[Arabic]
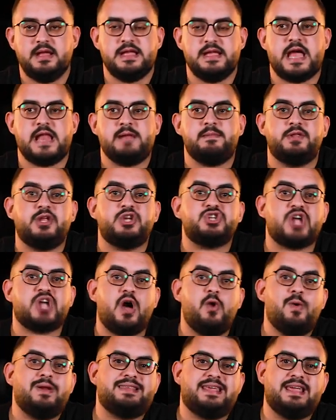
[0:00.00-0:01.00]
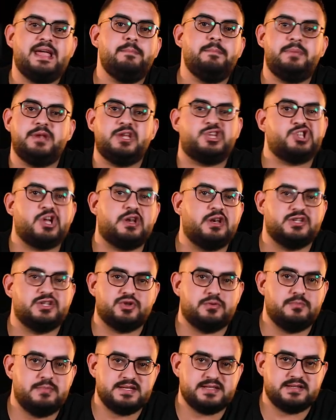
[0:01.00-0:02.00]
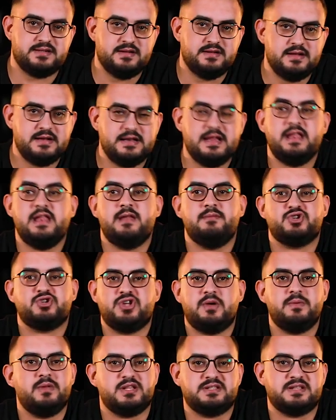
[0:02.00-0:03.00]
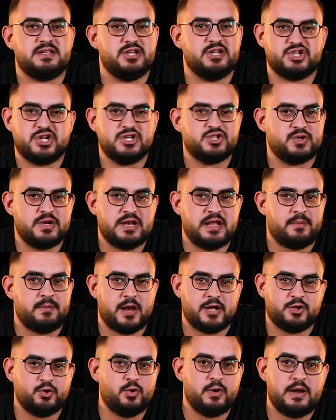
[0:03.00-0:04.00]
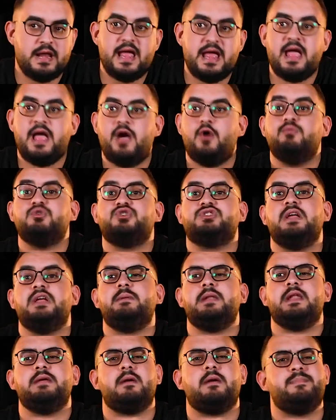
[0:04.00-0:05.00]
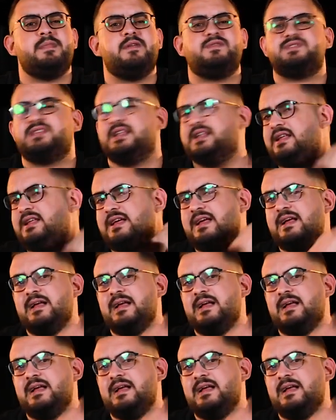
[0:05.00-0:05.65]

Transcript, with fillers: يعني ما اقدرش اعوض كين بريتشارلسون مثلا لان انا مش ضامن اصلا ان تشارلسون يلعب على طول ولا لا ومش دايما هيبقى بنفس